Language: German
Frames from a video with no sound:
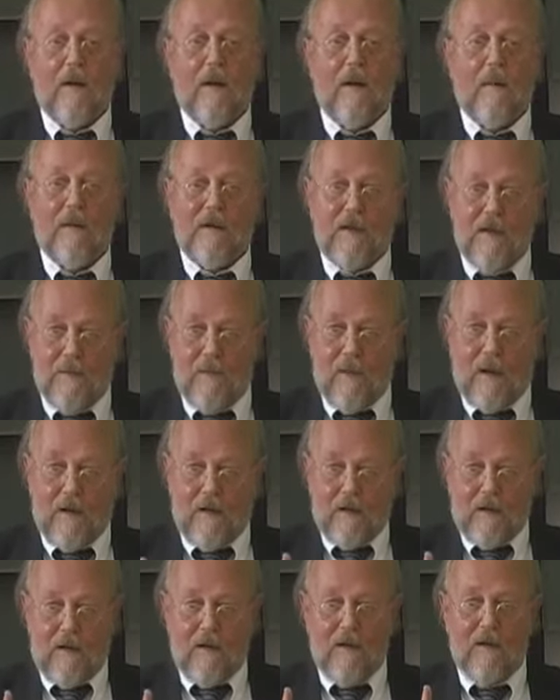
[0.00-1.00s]
Aber die
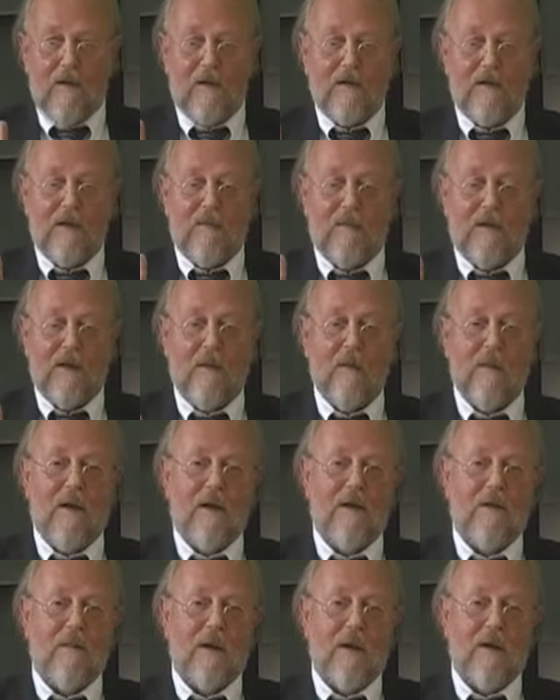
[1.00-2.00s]
beiden Dinge, die ich jetzt eben
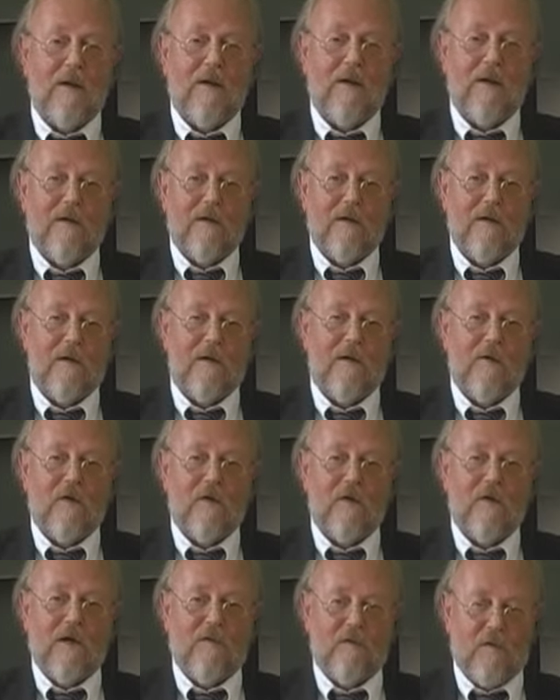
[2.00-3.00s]
gerade meinte, das sind also
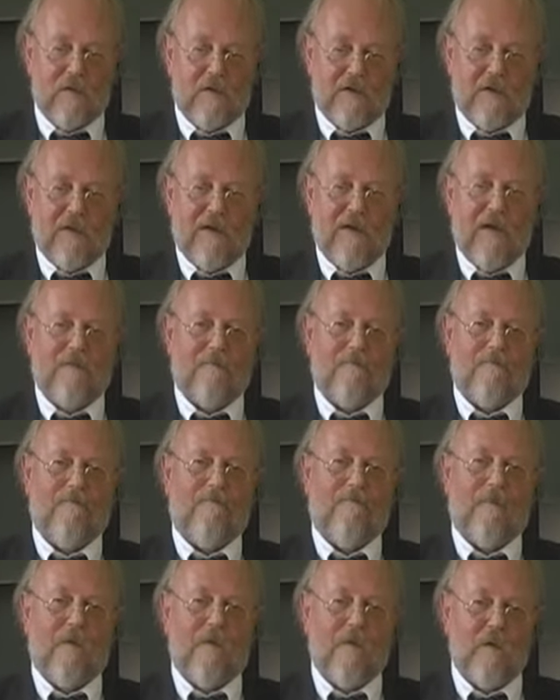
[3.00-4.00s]
wirklich erwünschte Sachen.
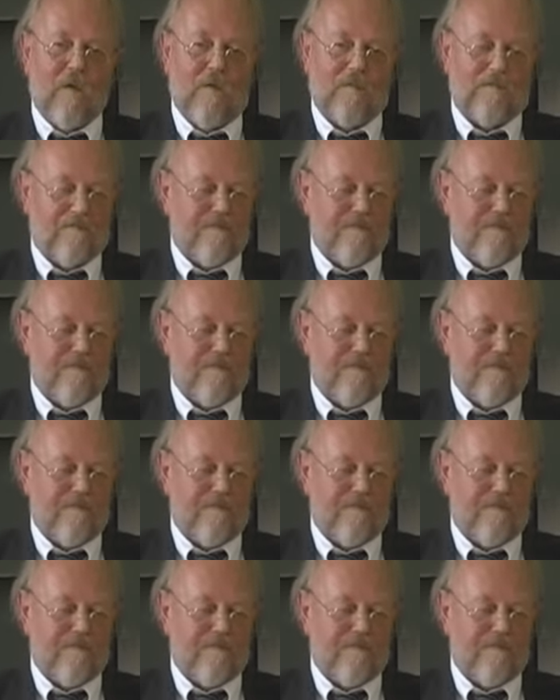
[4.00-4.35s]
So.